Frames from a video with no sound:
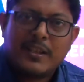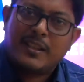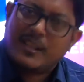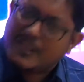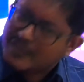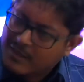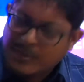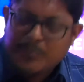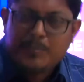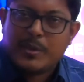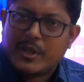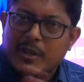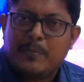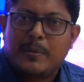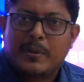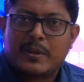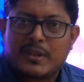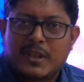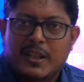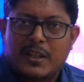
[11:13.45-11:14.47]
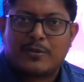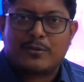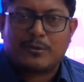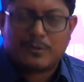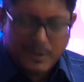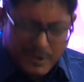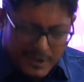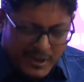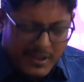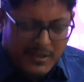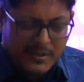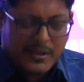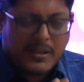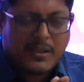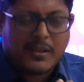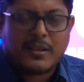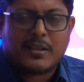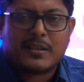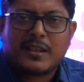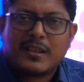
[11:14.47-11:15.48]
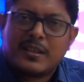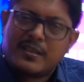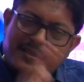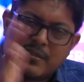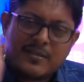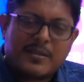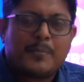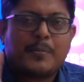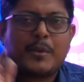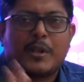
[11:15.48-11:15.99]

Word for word: एक दिन बिग बनता है तो धीरे धीरे करके ही चीजें